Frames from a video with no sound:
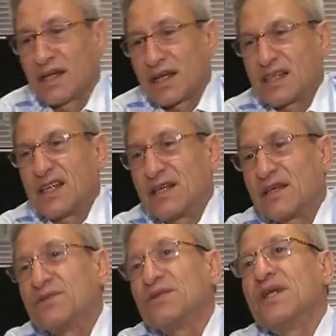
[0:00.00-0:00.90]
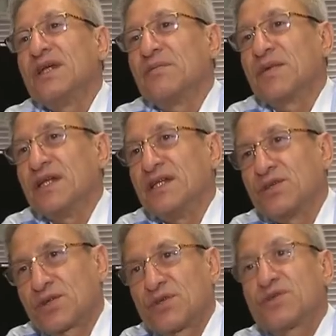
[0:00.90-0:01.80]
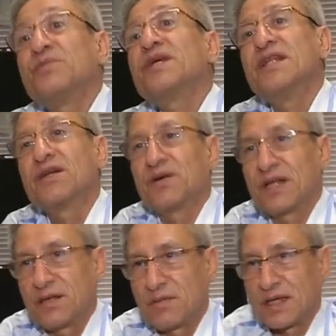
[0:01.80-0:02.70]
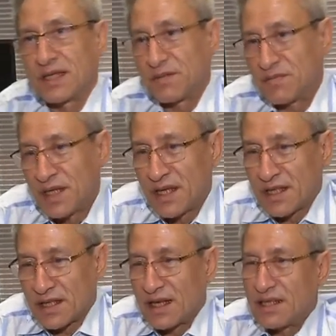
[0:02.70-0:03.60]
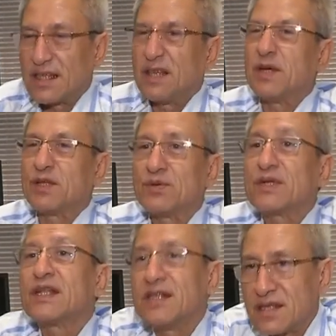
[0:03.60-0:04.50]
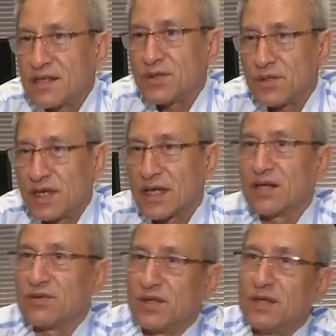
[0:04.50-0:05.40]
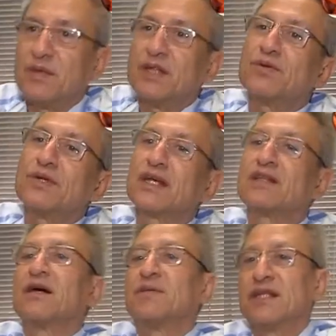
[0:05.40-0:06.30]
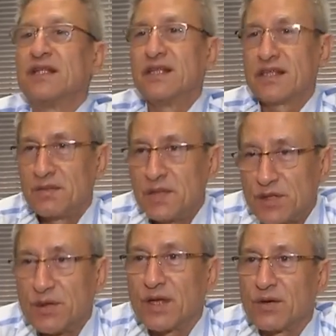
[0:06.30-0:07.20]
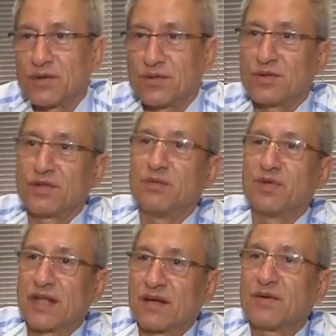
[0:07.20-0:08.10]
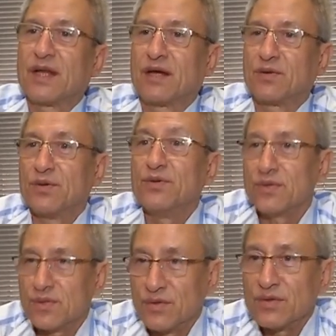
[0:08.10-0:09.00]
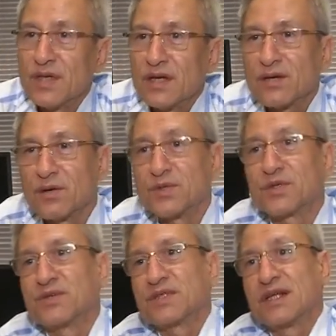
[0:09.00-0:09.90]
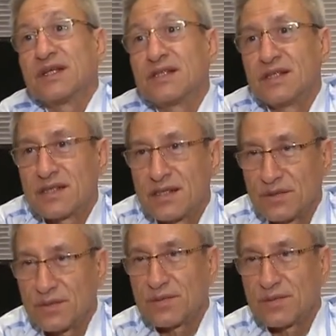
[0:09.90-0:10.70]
কাজে এটা যদি আমরা নিজস্ব শ্রমিক দিয়ে করাতে পারতাম তাহলে যেই বেতনটা দিচ্ছে ওদেরকে ওই বেতনটা তো আমাদের দেশের ভিতরেই খরচ হতো এবং তার ফলে আরও নতুন কর্মসংস্থানের সৃষ্টি হতো